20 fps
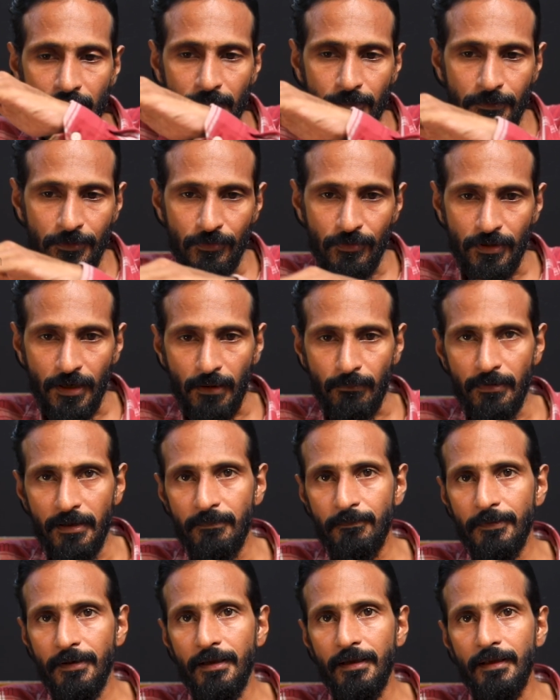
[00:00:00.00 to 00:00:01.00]
இப்படி ஒரு
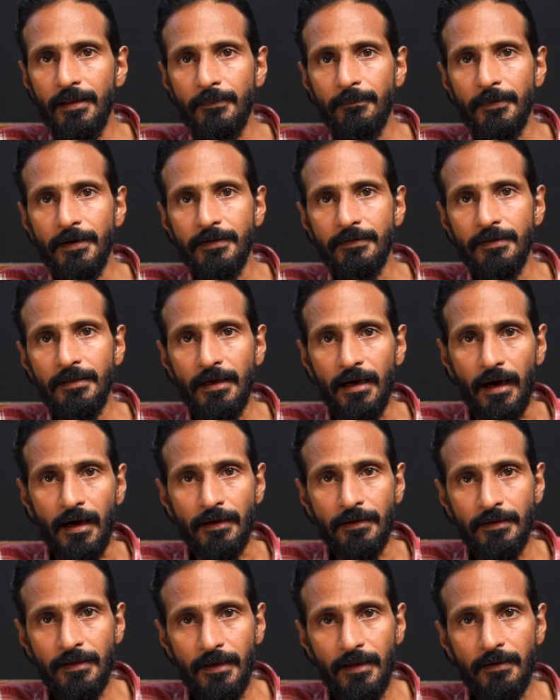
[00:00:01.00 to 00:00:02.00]
அமைப்பை ஏற்படுத்தி
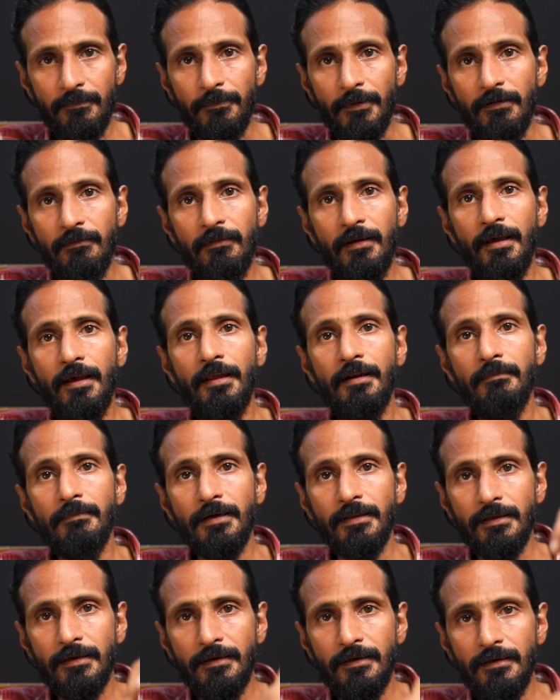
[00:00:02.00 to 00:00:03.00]
அங்கே பல்வேறு
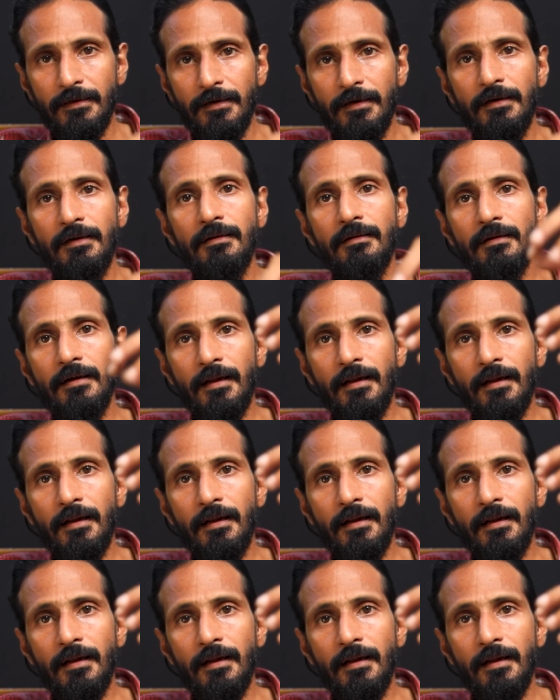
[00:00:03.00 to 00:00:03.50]
மதங்கள்